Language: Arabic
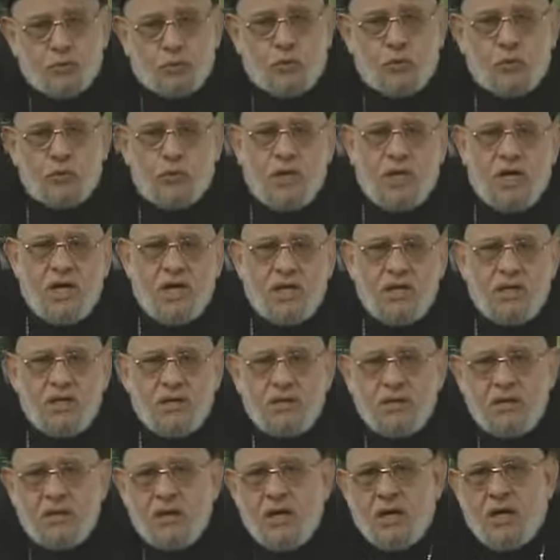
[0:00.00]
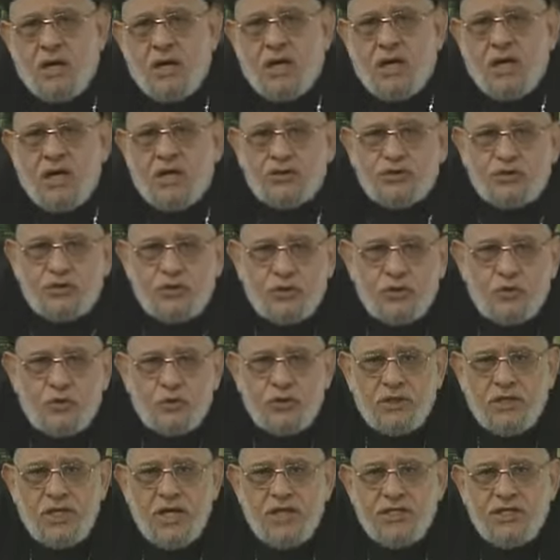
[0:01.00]
تقول
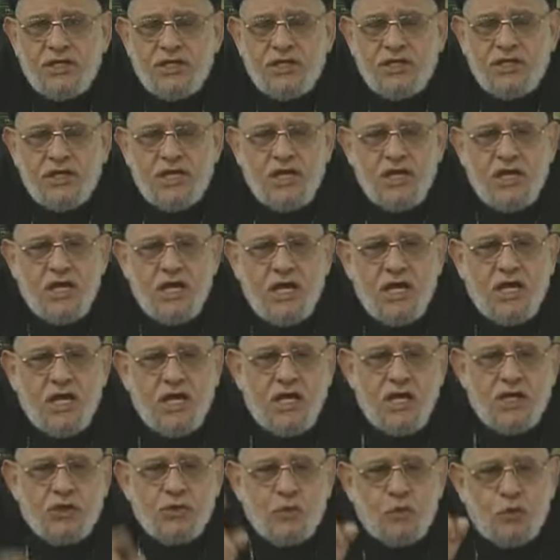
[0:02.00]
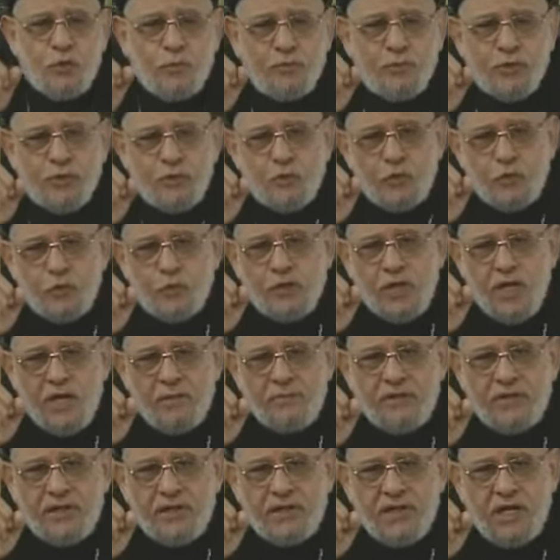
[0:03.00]
قاتل الذين لا
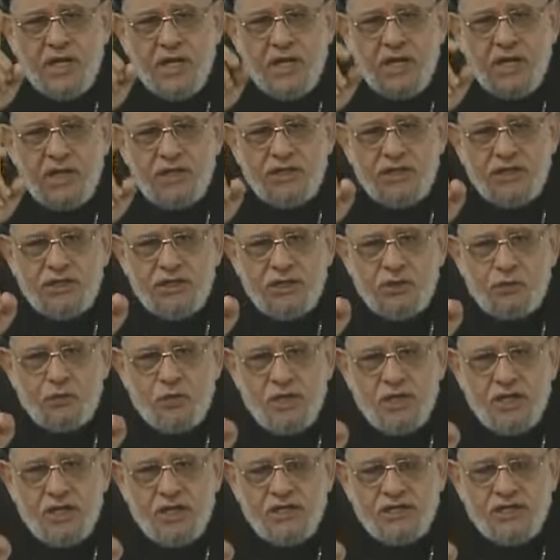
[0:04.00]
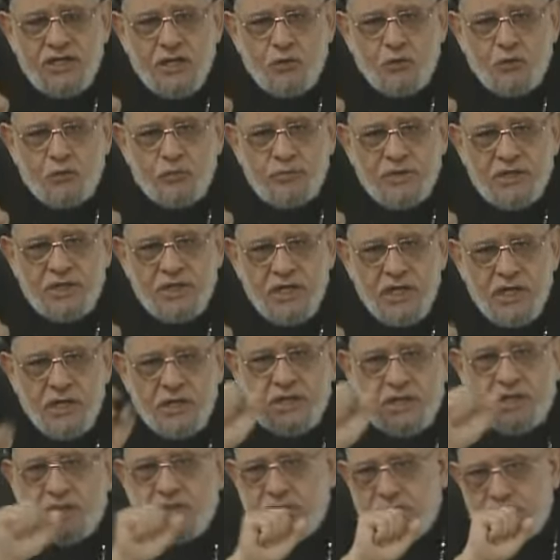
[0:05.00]
يؤمنون بالله ولا اليوم
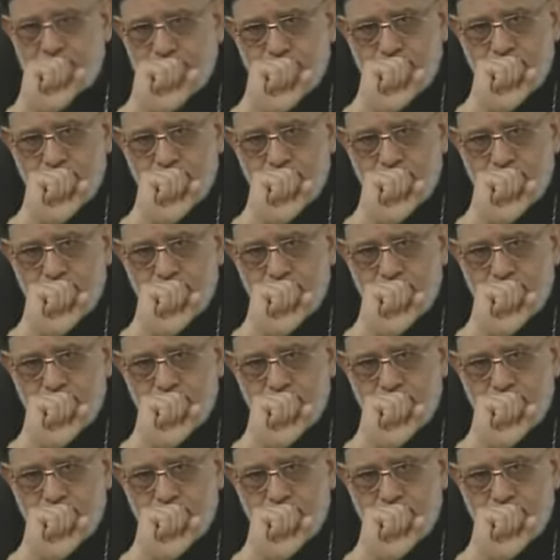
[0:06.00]
الآخر